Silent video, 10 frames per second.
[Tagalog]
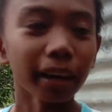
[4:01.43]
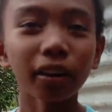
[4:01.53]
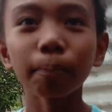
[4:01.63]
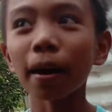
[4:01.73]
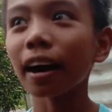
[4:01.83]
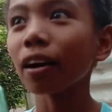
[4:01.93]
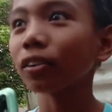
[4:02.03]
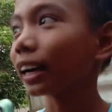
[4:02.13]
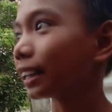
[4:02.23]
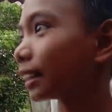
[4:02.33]
Meron pa nga ako
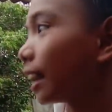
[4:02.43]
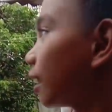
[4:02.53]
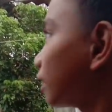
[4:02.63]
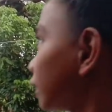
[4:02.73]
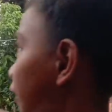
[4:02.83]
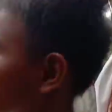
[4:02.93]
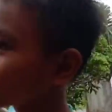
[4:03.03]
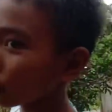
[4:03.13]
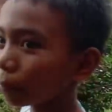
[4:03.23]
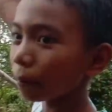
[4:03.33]
nakita.
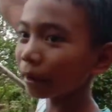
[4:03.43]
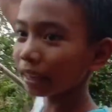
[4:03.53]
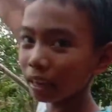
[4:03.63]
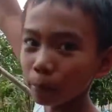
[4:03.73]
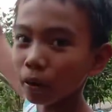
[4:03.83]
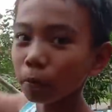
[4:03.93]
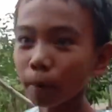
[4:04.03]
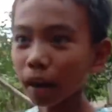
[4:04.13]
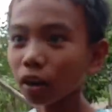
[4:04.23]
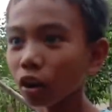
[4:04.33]
Ganito ka baba, dinapuan ng
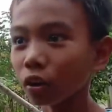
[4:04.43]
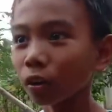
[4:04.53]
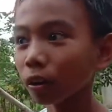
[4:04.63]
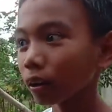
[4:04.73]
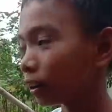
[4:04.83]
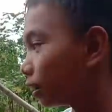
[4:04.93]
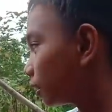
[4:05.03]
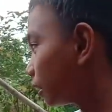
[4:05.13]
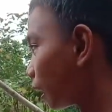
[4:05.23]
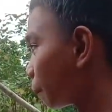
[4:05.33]
palkon. Mm.
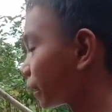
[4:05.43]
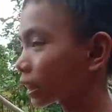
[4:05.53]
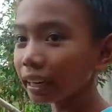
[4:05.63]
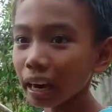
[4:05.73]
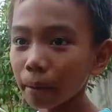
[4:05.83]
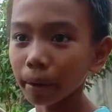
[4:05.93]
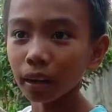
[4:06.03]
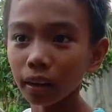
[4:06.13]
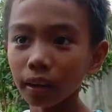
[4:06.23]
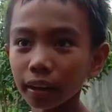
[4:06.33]
Nilapitan
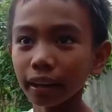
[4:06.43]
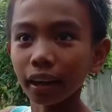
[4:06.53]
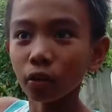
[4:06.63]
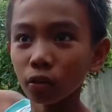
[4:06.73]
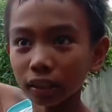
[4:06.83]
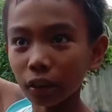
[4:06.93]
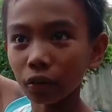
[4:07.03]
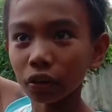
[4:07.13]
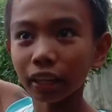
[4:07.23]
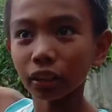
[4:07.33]
namin. Ginawa ko yung asawa
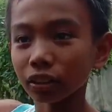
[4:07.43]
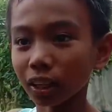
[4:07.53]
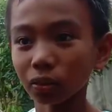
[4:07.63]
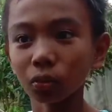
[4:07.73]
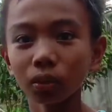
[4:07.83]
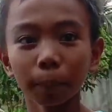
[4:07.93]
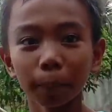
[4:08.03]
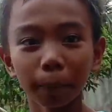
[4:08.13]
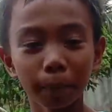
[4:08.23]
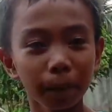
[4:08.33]
na neto. Saktong
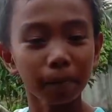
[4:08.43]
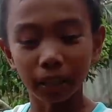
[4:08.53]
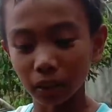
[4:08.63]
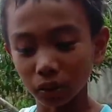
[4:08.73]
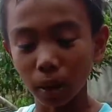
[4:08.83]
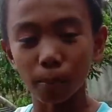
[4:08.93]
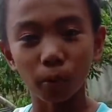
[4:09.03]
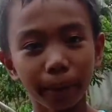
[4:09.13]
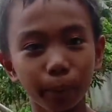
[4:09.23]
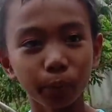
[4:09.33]
nagpre-pre-plate ako sa
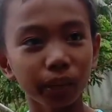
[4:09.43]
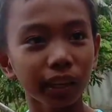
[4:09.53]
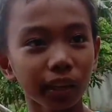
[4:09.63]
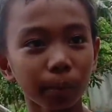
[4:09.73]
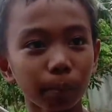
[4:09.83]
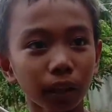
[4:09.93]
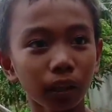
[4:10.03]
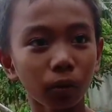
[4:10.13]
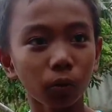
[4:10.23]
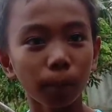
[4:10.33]
bukid. Muntikan
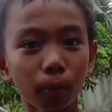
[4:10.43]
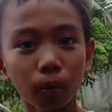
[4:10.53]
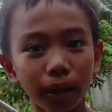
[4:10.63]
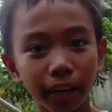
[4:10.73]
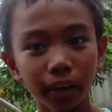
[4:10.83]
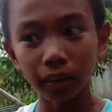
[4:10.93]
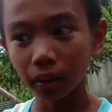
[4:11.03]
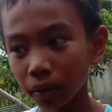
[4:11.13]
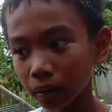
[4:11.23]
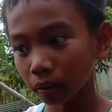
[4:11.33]
pa ako. Dapat dinagit mo
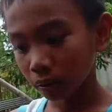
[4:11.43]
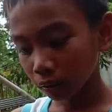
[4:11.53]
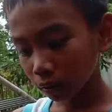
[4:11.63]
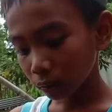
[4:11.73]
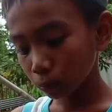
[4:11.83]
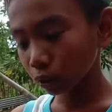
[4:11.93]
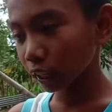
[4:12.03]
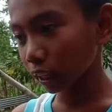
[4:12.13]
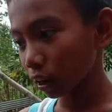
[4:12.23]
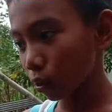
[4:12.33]
yung palkon.
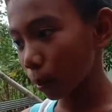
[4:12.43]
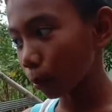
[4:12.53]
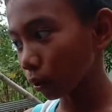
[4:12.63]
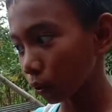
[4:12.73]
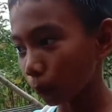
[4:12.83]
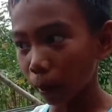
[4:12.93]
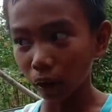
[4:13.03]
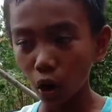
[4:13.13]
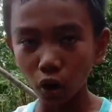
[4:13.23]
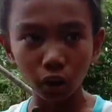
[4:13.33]
Muntikan mo habulin ng
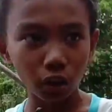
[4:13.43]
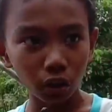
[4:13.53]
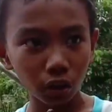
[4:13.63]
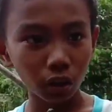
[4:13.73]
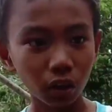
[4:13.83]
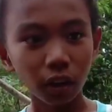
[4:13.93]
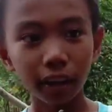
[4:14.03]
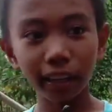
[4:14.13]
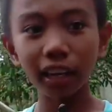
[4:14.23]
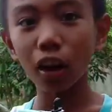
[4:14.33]
palkon. Muntikan habulin?
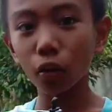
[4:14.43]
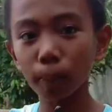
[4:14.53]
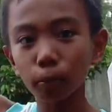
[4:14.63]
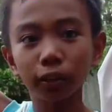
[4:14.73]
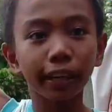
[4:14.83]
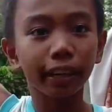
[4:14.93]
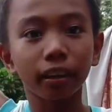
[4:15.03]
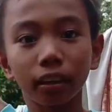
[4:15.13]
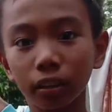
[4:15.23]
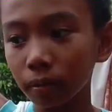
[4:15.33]
Eh, dila ko yung puti. Eh,
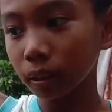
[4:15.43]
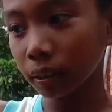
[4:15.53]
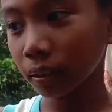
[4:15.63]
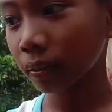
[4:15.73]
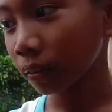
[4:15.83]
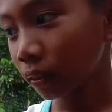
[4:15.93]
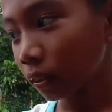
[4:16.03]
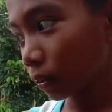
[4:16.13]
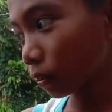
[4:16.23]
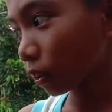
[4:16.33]
paano ikaw ang dinagit? Eh,
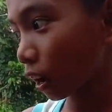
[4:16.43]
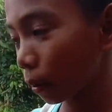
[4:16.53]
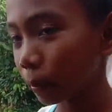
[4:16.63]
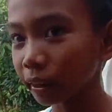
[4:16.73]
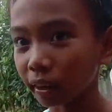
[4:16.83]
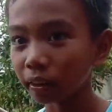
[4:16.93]
kaya ba niya?